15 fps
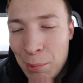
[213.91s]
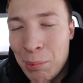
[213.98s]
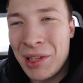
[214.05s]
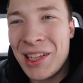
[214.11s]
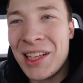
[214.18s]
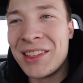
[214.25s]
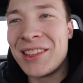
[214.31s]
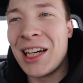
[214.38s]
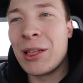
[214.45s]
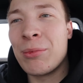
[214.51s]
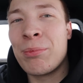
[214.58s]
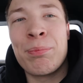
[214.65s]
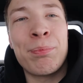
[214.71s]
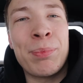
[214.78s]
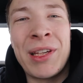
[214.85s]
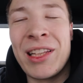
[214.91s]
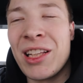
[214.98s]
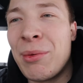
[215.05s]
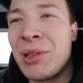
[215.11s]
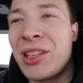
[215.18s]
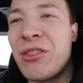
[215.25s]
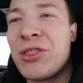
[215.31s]
50
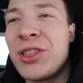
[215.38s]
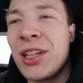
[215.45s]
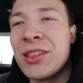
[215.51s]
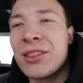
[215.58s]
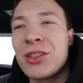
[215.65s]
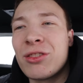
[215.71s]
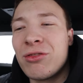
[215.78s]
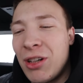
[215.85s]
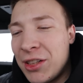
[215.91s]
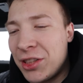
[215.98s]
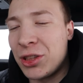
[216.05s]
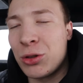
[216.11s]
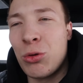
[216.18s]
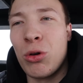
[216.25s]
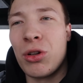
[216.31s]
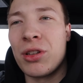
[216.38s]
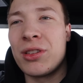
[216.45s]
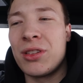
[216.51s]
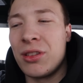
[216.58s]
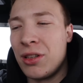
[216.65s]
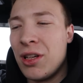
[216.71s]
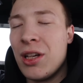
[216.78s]
километров в час с вашей
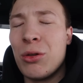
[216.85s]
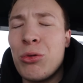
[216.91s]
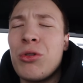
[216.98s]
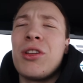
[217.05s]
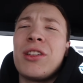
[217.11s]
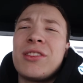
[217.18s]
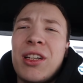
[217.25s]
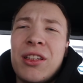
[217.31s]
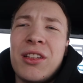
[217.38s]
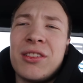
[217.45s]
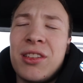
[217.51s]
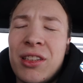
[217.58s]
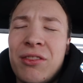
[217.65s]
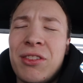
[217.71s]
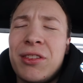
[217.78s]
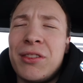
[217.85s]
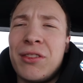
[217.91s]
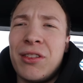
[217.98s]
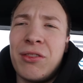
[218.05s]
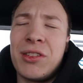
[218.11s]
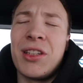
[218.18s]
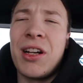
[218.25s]
скоростью. Ну и на задней,
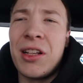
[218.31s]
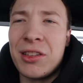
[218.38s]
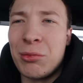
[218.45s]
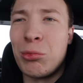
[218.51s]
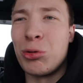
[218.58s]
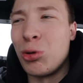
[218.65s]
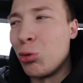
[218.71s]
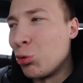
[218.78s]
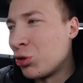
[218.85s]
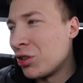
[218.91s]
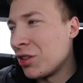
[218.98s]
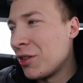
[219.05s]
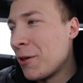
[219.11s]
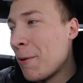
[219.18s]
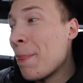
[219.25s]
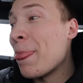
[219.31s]
соответственно, выдираться будет лучше.